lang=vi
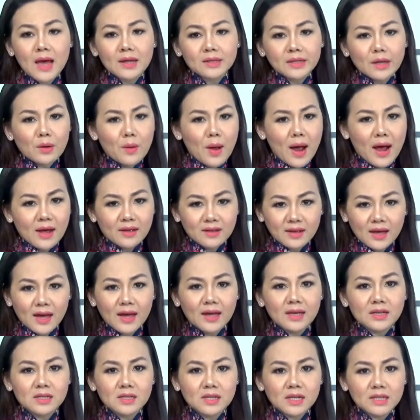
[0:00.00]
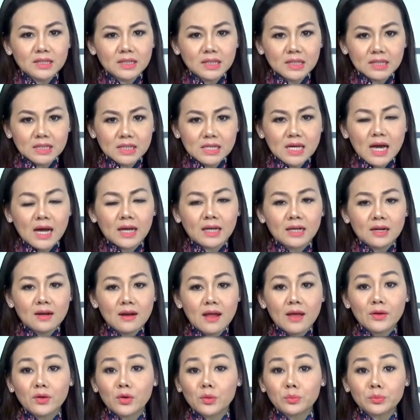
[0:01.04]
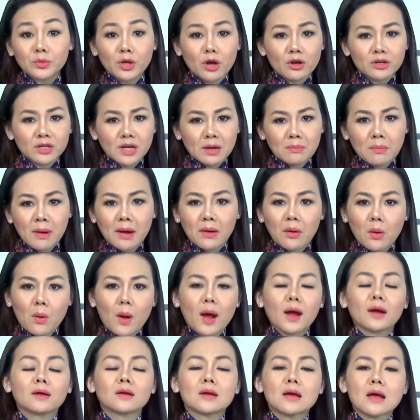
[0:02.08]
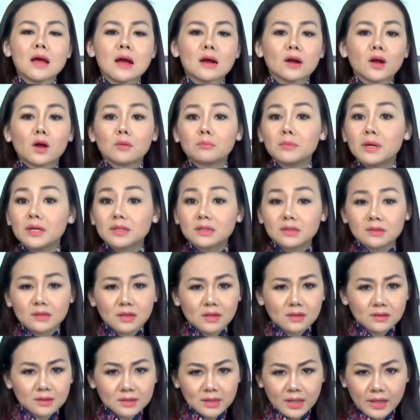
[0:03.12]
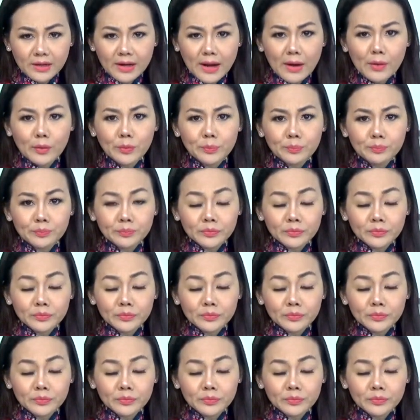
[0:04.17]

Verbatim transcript: Theo Hà kể, thì khi ấy Lê cũng tỏ ra băn khoăn, không biết thực hư thế nào.